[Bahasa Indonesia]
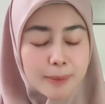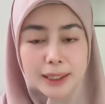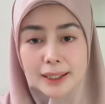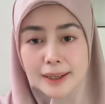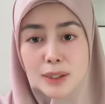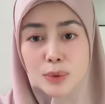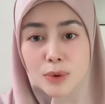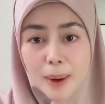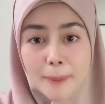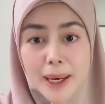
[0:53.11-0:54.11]
batangnya
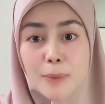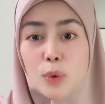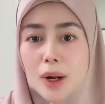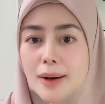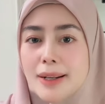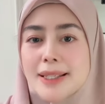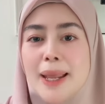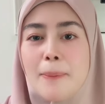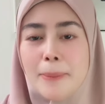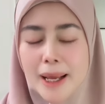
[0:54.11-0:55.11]
suka menimbulkan rasa
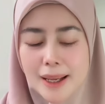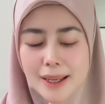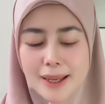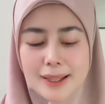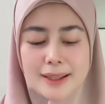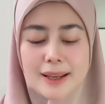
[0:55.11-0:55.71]
yang pahit